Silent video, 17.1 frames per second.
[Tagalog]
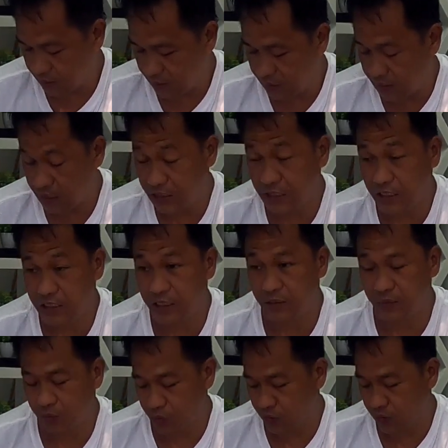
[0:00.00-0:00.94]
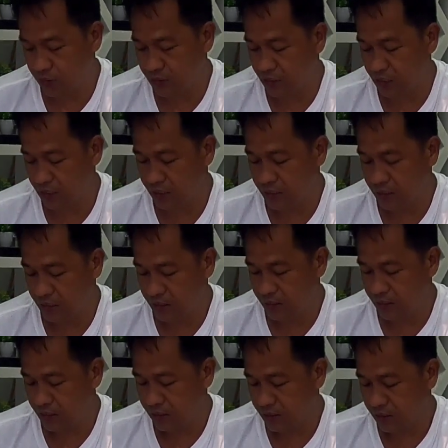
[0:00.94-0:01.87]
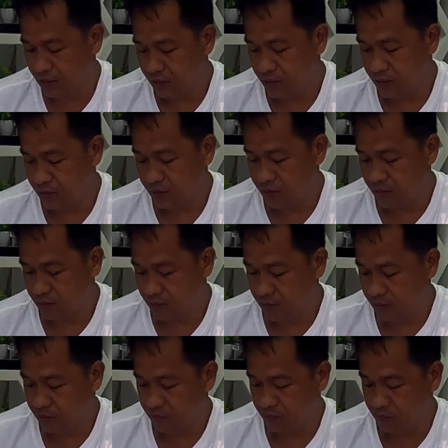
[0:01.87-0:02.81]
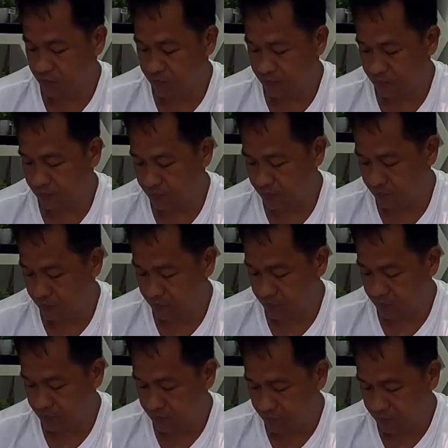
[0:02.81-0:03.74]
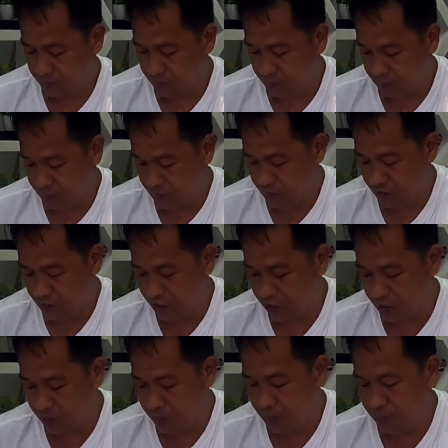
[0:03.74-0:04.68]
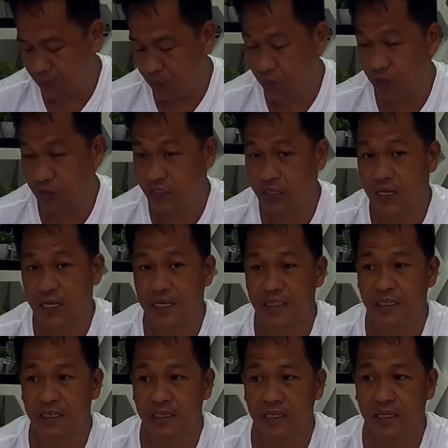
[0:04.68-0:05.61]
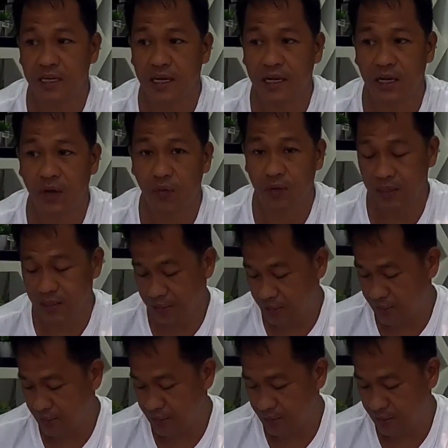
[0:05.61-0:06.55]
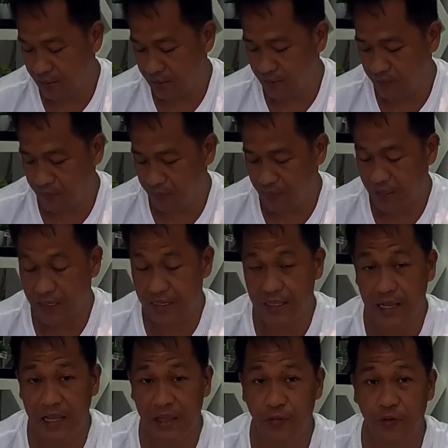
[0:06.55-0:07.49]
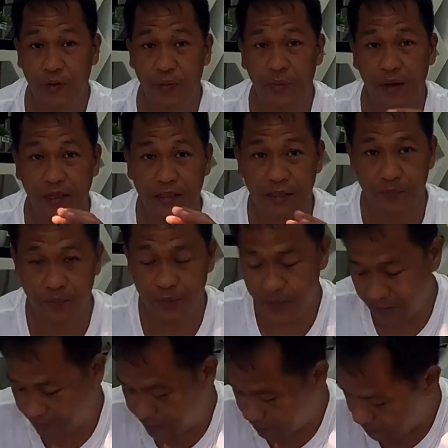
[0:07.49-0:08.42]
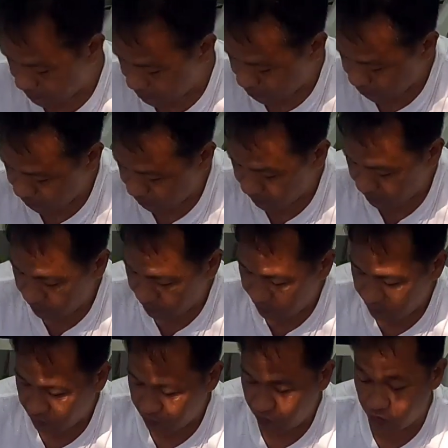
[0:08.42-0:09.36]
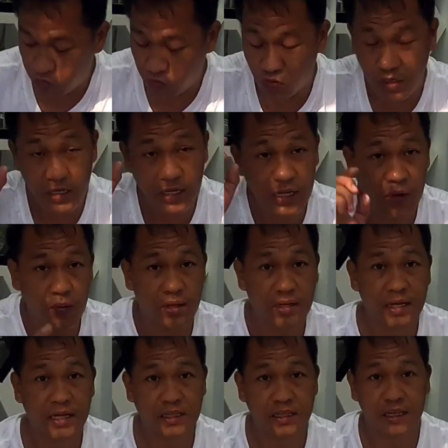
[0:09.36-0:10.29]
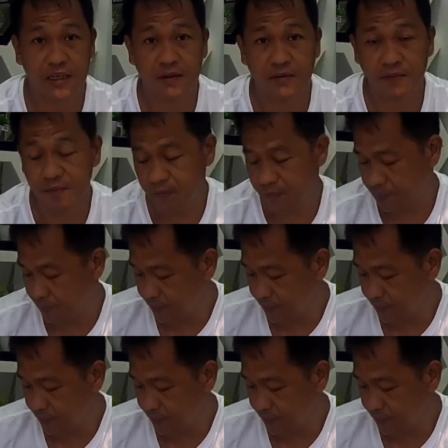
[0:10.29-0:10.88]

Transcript: uh, sa atin po ah! kasi, parang sa tayo ng damit mo. Hindi naman po kasi natin ginagawa na para tayo ay makatipid. So ito, ginagawa natin